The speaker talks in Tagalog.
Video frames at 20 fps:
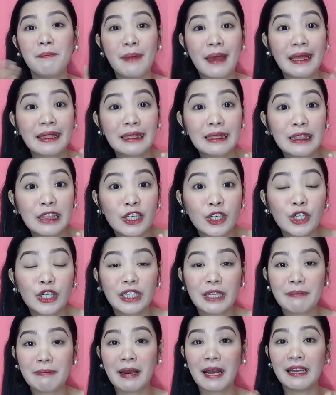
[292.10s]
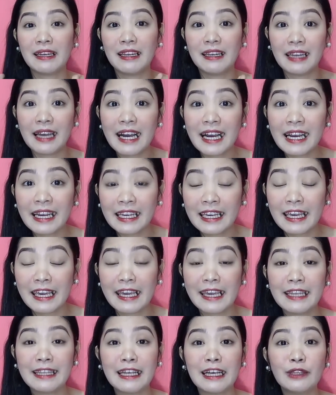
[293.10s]
betlog ng mga
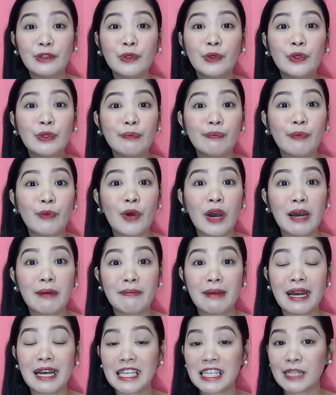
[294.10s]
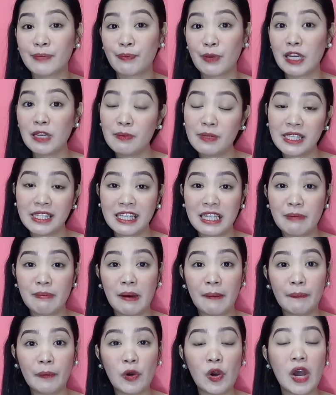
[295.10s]
lalaki, nandoon po ang mga sperms, di
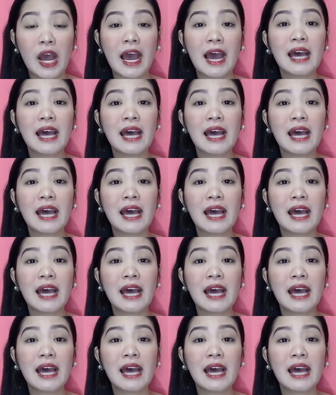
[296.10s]
ba po?